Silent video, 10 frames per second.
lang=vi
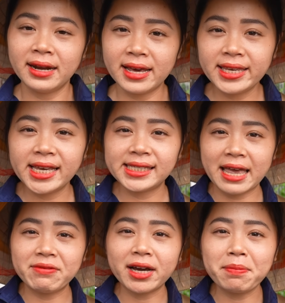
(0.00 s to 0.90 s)
để chia
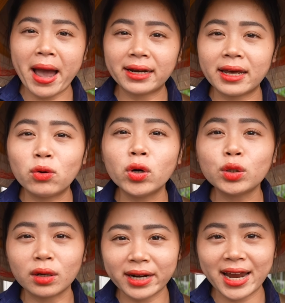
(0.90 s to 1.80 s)
sẻ với các bạn để cuối
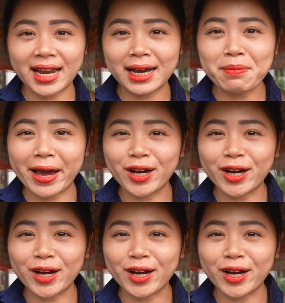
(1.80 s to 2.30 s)
tuần này là các bạn